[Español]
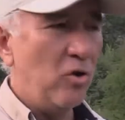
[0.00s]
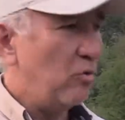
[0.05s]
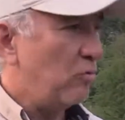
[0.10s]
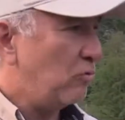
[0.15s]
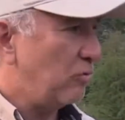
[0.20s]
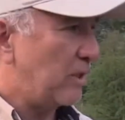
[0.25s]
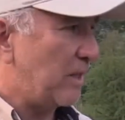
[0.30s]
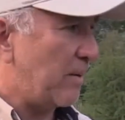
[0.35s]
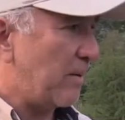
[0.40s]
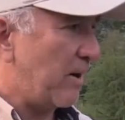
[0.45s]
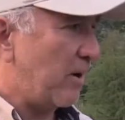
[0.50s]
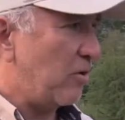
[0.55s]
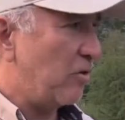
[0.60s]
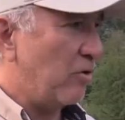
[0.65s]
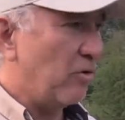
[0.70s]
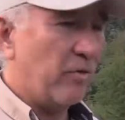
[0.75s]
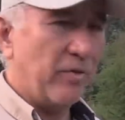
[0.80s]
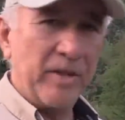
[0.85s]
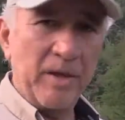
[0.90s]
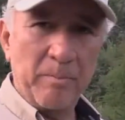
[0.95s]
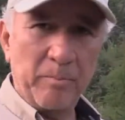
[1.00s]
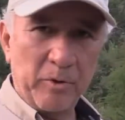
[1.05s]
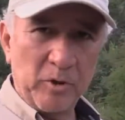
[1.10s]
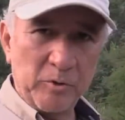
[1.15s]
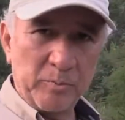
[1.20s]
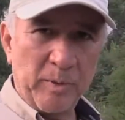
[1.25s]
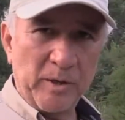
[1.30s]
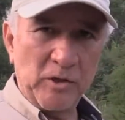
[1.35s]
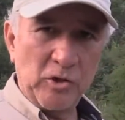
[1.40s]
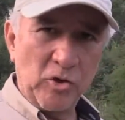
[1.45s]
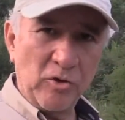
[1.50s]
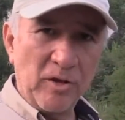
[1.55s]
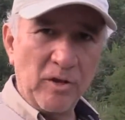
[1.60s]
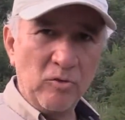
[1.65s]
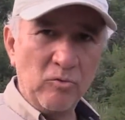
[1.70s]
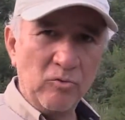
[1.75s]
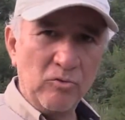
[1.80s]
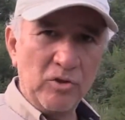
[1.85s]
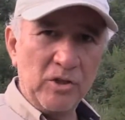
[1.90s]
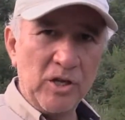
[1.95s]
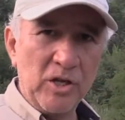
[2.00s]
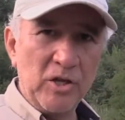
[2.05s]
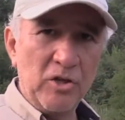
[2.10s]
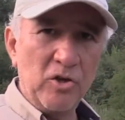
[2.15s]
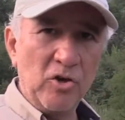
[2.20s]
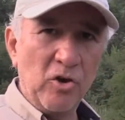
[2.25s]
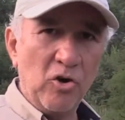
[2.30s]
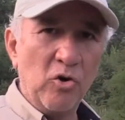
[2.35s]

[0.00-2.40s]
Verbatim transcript: un trabajo de prospección en un sitio,